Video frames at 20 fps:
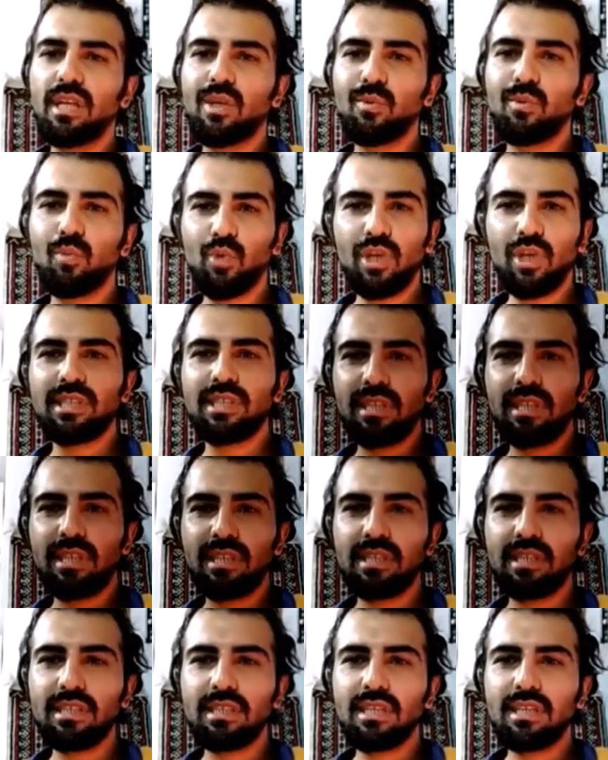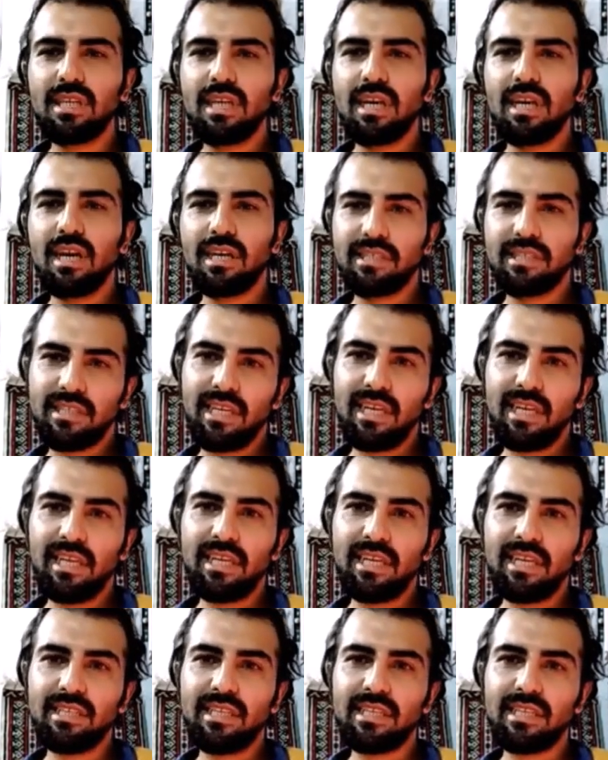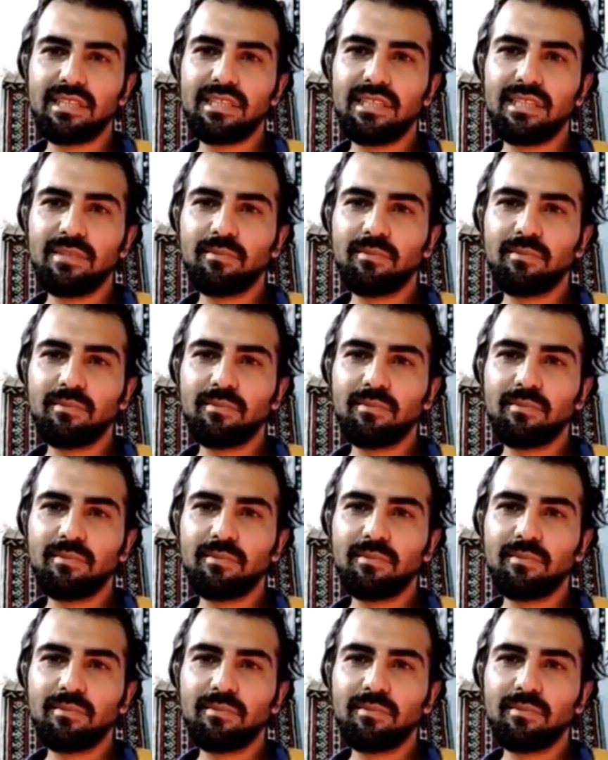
Bu yazıtları askerler yazdı,